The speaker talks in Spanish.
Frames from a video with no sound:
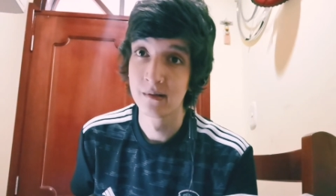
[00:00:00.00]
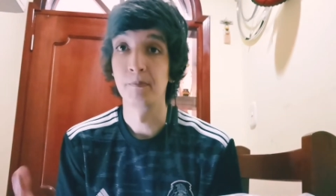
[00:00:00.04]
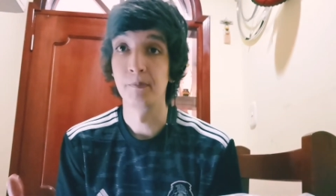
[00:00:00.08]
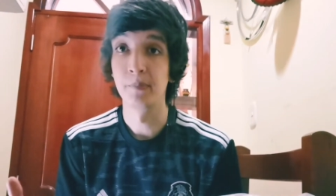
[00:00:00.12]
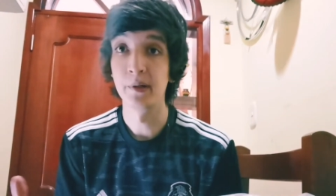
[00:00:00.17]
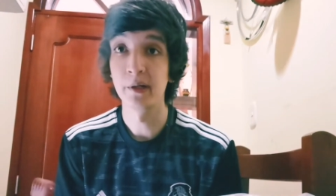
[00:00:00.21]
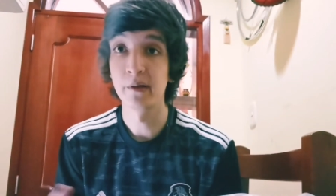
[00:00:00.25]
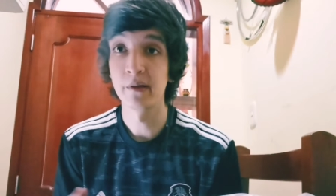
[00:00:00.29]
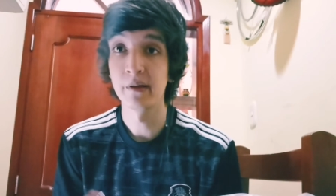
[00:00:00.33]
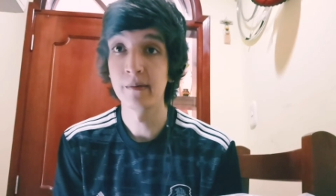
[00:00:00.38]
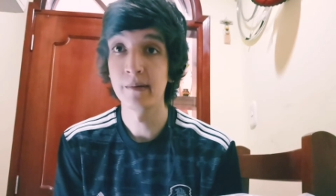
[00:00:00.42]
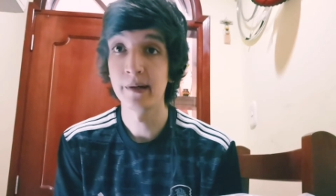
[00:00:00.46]

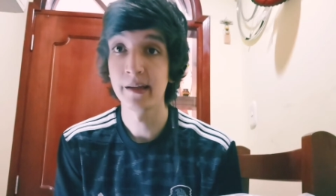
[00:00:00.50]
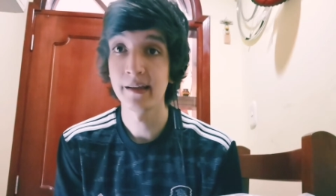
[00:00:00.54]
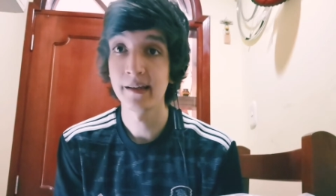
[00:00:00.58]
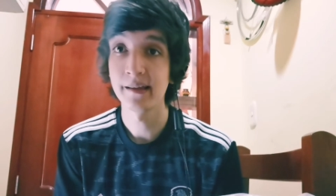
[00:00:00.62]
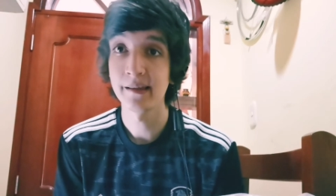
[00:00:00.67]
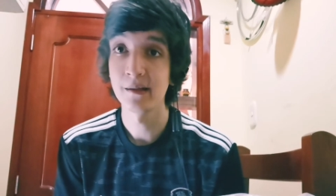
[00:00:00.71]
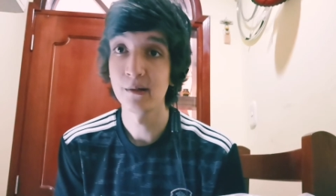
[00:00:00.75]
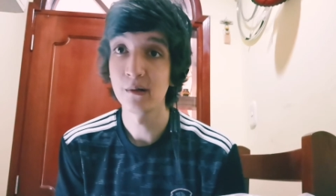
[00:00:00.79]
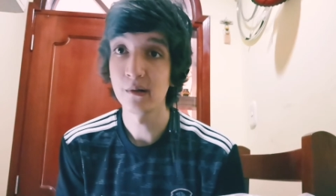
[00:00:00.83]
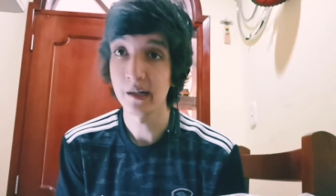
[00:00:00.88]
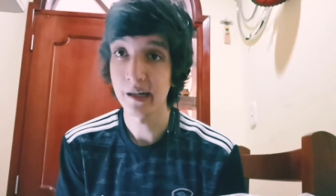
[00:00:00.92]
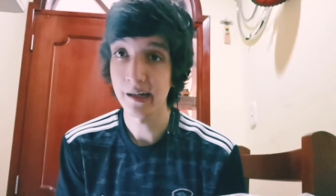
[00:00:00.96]
Pero de verdad
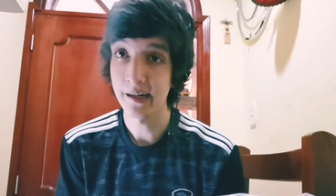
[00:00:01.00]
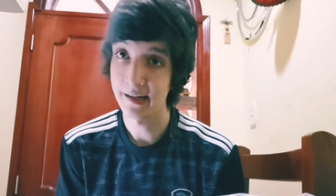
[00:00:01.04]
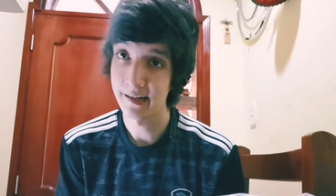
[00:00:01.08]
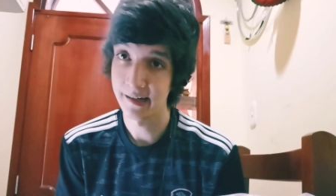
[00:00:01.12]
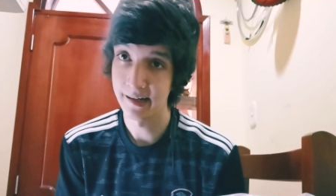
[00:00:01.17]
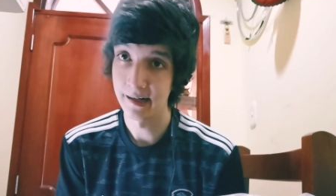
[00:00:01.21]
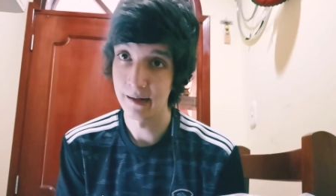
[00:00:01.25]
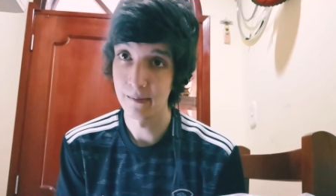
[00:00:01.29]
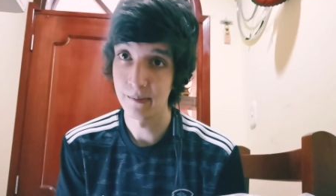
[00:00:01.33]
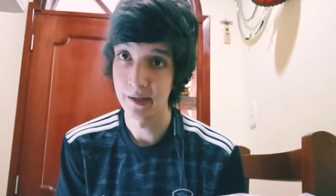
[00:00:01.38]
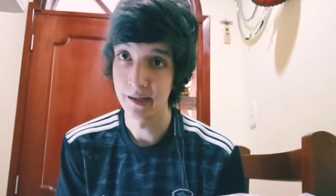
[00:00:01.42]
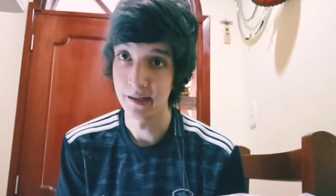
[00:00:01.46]
tengo que
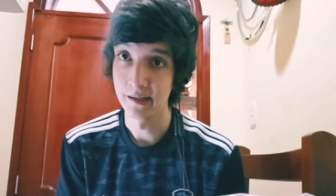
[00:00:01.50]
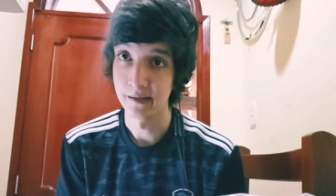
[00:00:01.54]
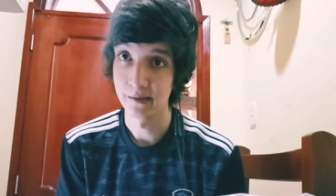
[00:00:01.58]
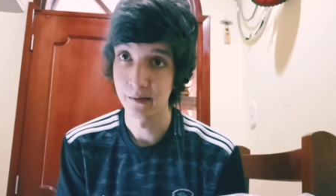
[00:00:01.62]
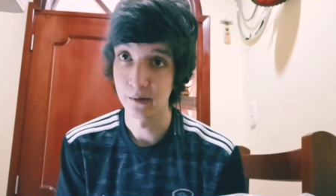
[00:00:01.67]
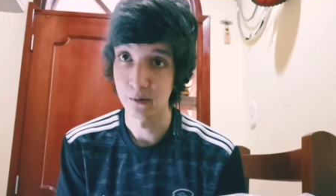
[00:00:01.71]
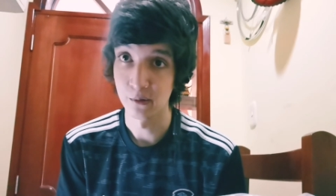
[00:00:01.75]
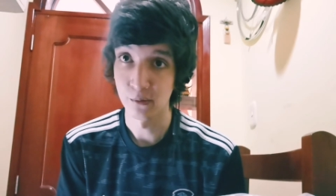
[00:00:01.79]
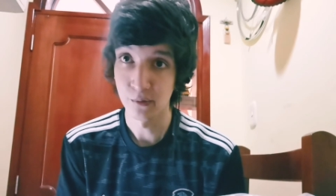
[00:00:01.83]
quejarme de esto.